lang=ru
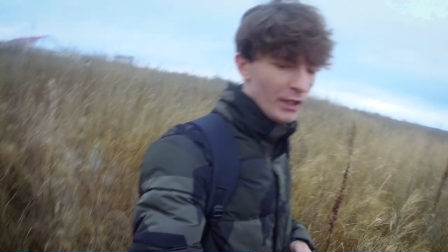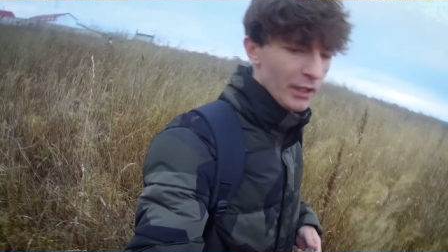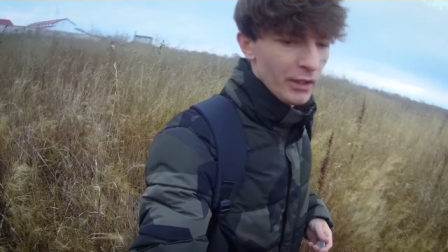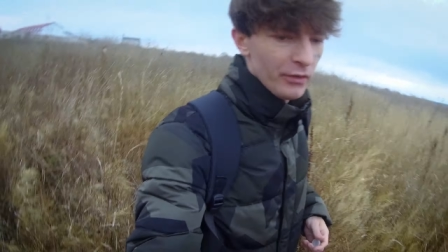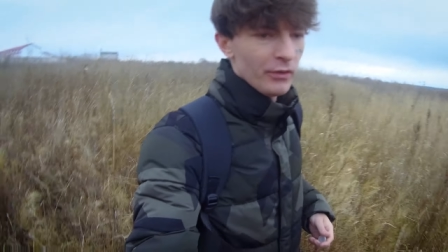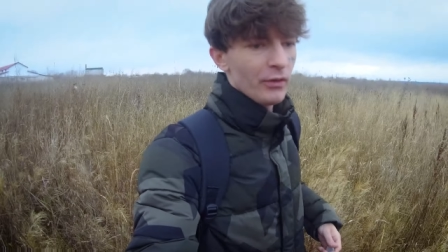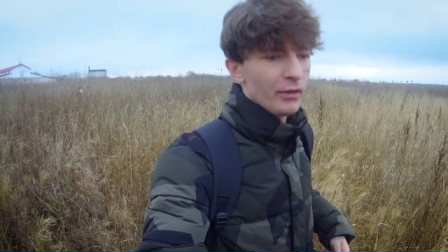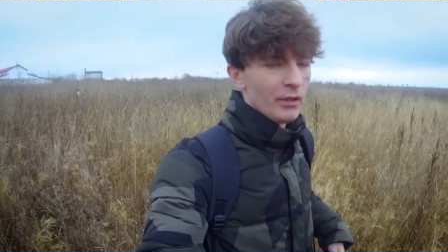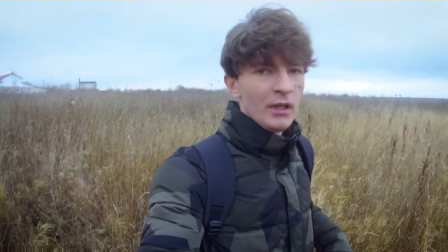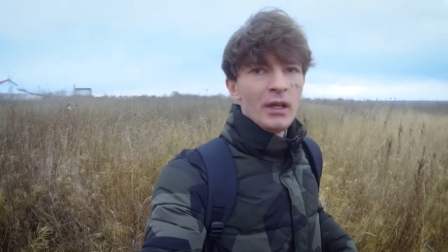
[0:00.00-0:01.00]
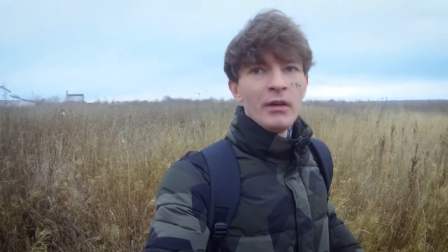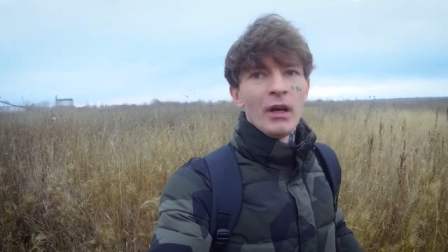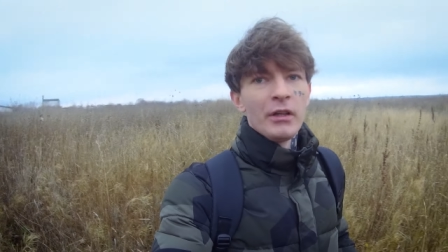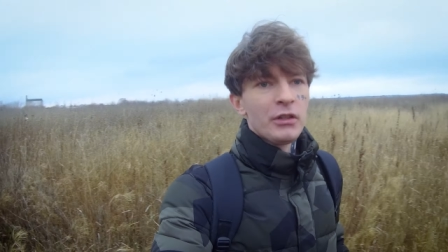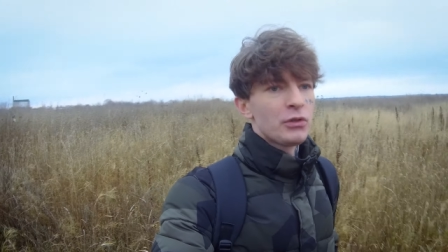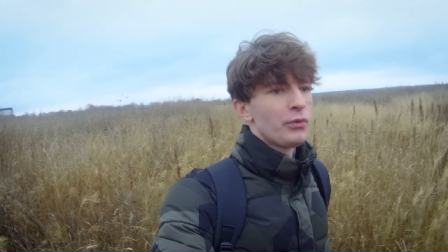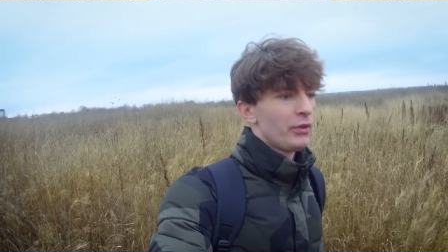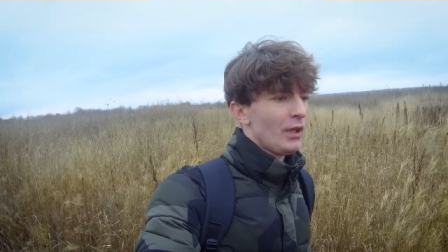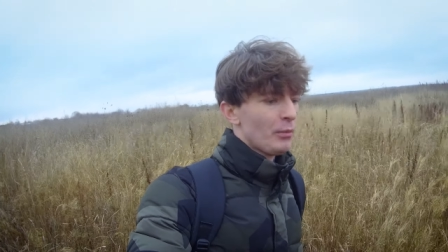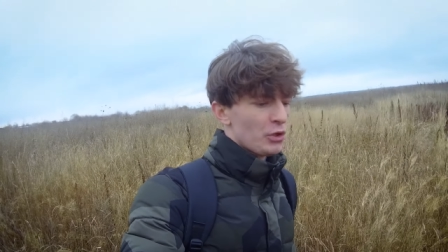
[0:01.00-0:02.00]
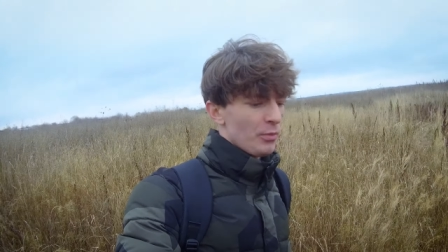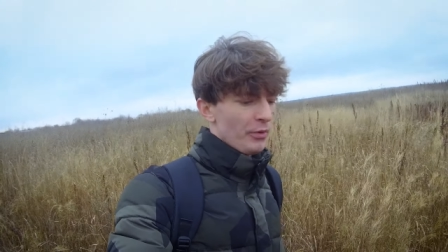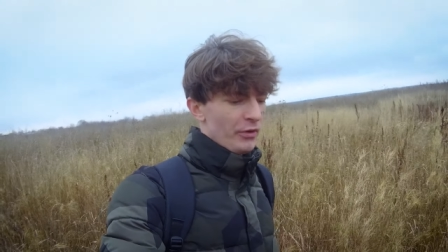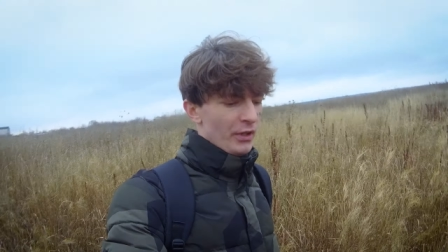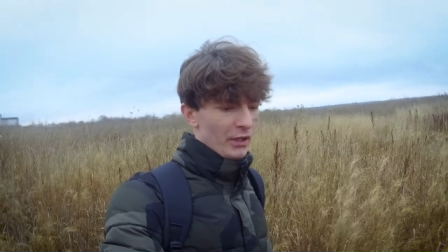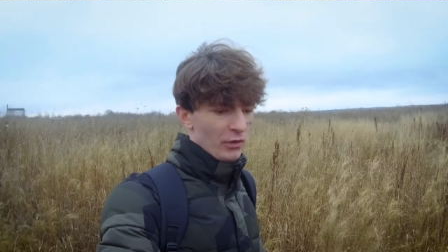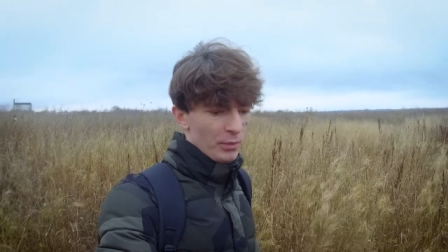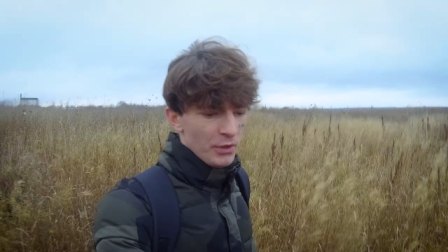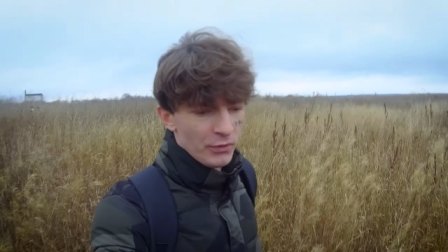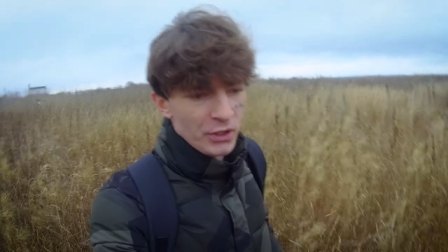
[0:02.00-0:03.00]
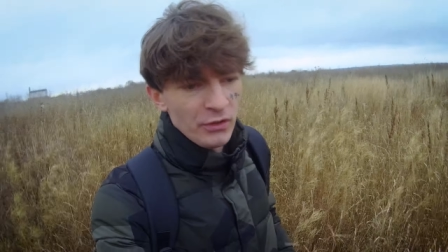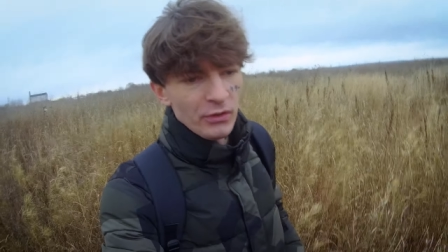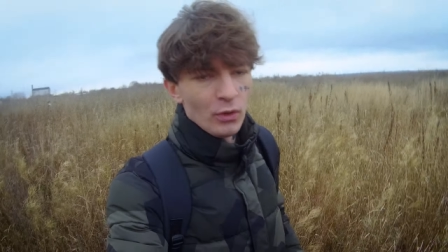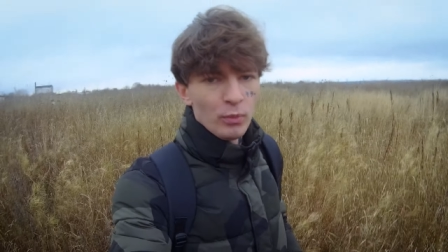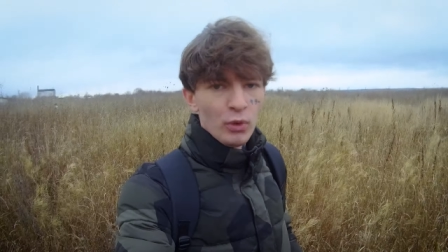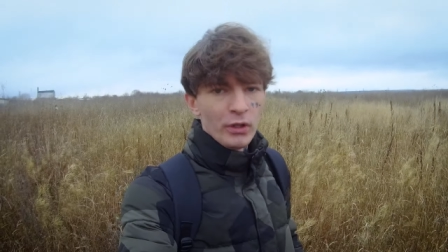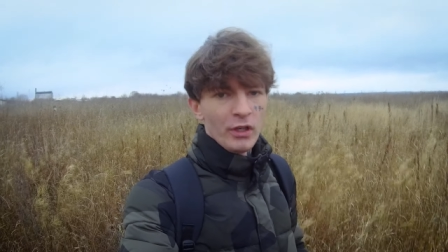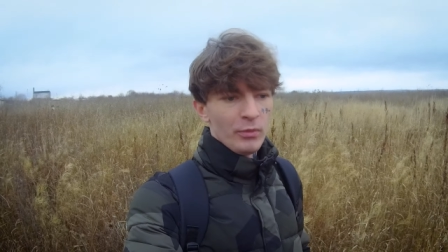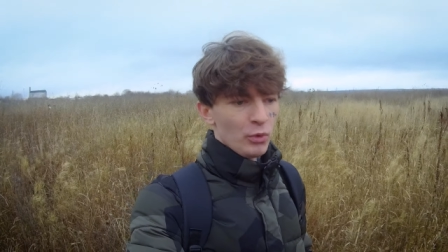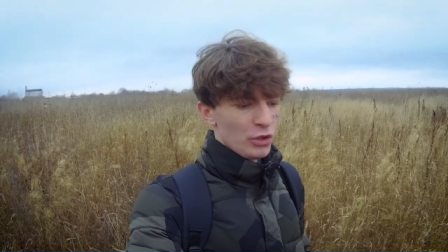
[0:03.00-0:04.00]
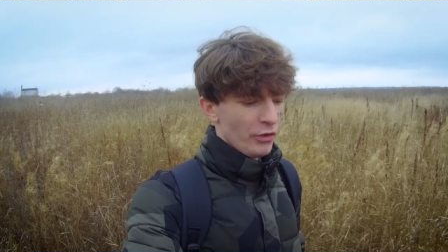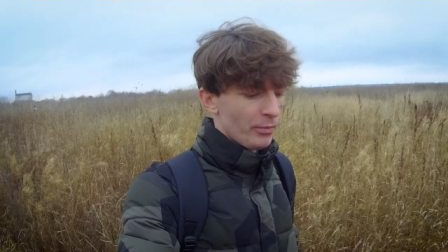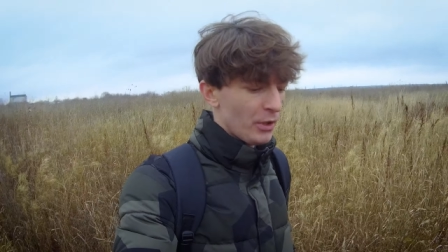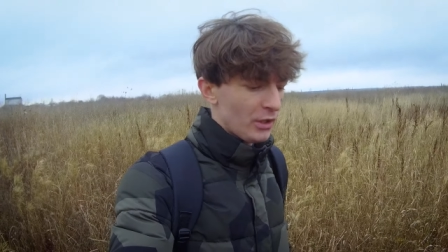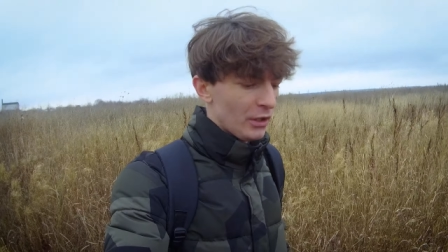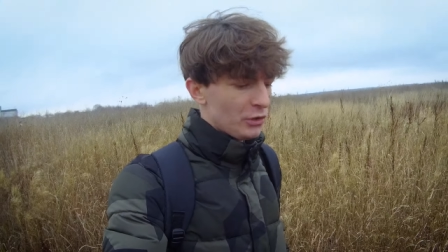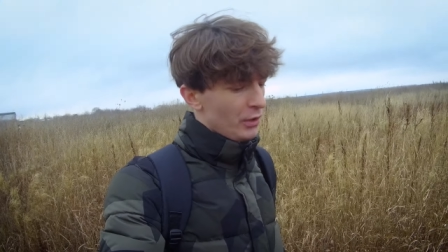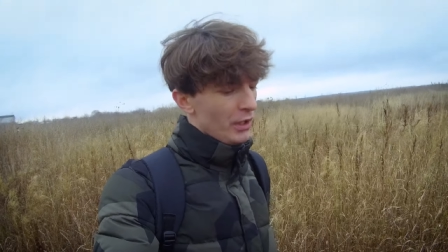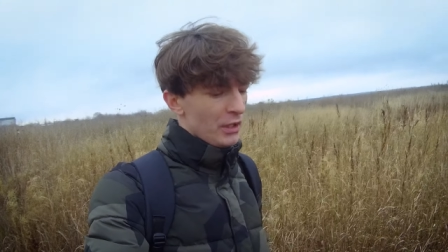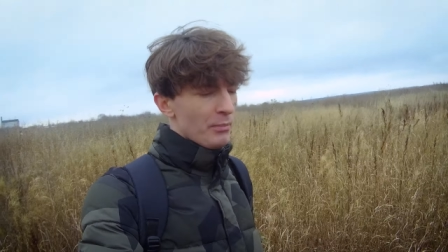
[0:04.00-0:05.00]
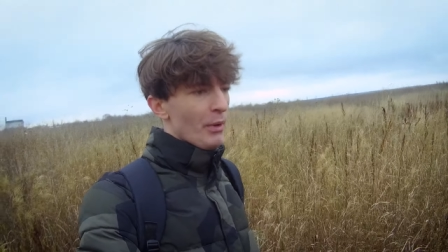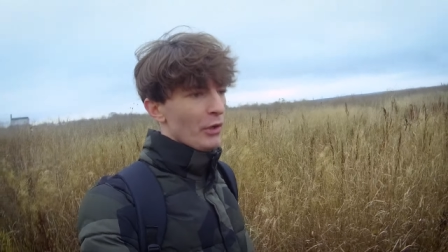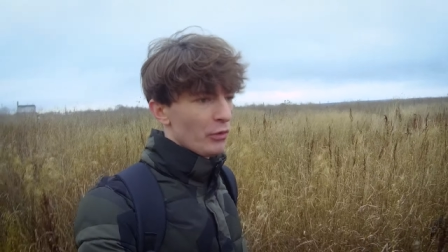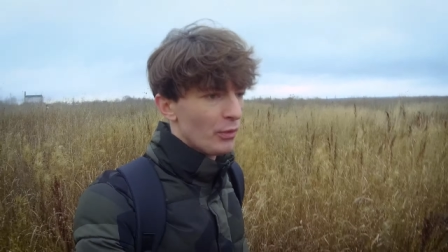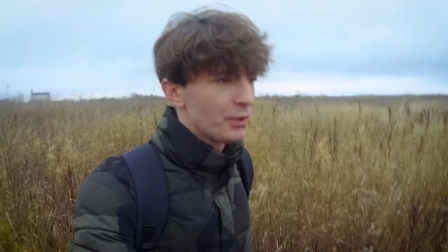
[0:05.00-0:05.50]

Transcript: Какая разница? Одежду всегда можно постирать, и вообще в жизни любую грязь можно смыть, так что я не парюсь